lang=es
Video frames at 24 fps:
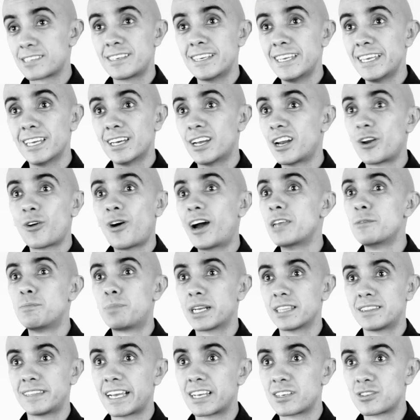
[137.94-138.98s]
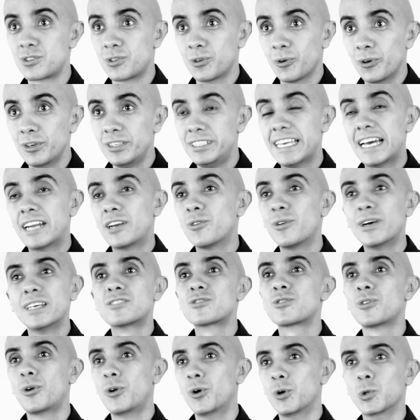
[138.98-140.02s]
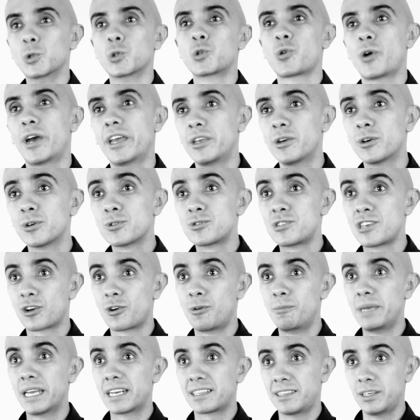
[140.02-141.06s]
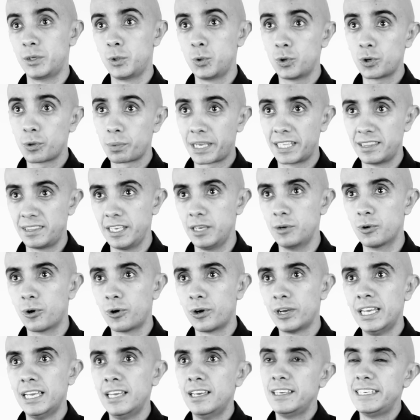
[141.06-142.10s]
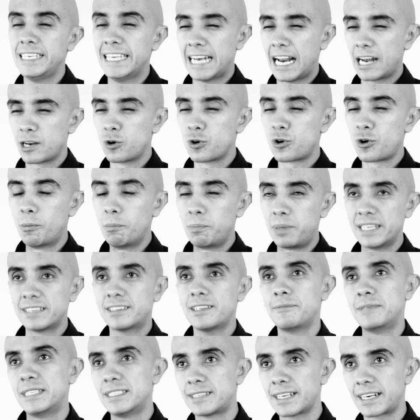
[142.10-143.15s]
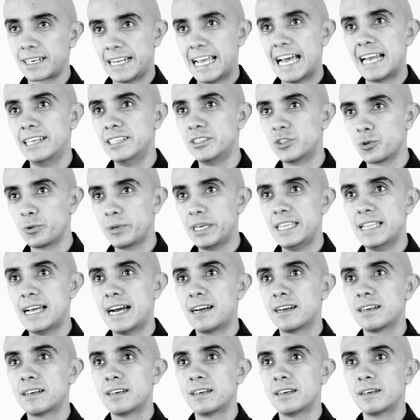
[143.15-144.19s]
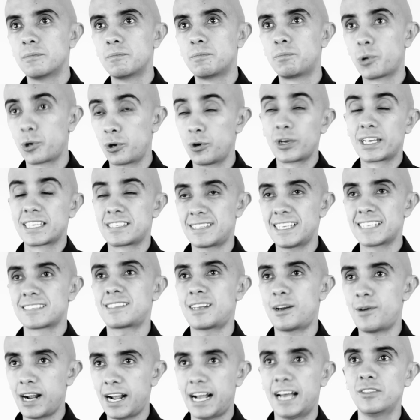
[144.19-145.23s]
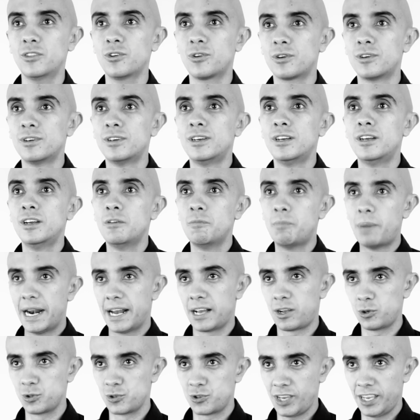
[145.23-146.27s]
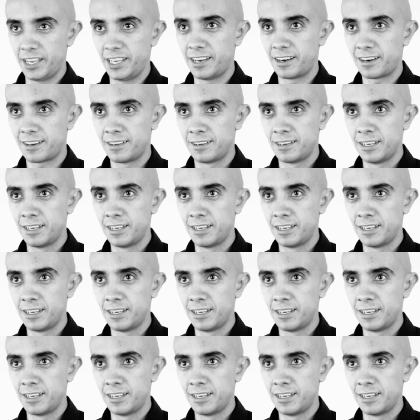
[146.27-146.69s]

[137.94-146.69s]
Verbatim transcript: sí, no hay pretexto, ya no es solo un sueño, se convierte en un objetivo y en algo completamente real en tu vida por lo que estás trabajando para conseguir.